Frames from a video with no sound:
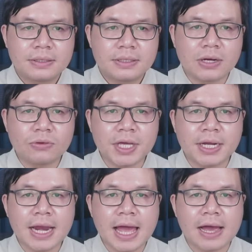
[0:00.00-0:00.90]
Đầu
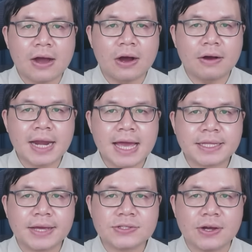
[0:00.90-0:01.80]
tiên là họ đang
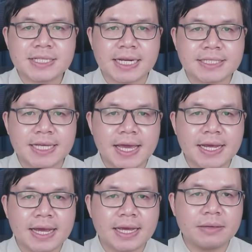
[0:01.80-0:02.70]
theo dõi chặt chẽ
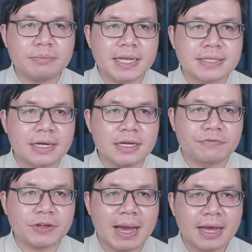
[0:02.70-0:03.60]
các cái biên giới ở
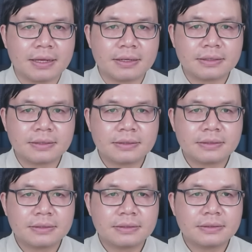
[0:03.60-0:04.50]
phía Bắc.
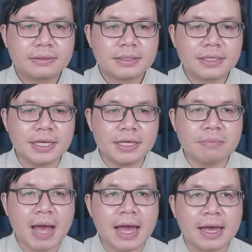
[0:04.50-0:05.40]
Khi
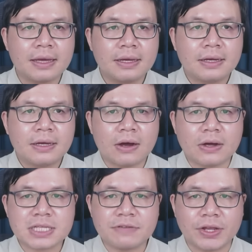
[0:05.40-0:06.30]
mà
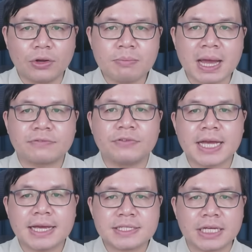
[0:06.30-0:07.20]
họ sẽ phải đối mặt với
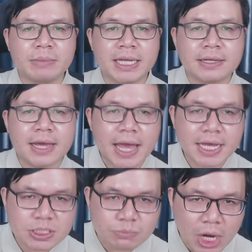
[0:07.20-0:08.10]
các cái chiến binh
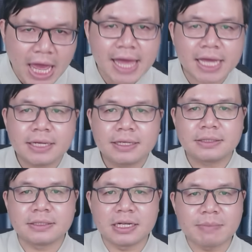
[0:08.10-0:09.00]
Hezbollah
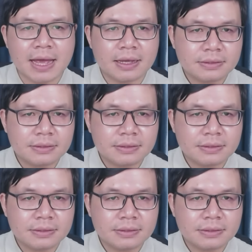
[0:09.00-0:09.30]
từ Liban.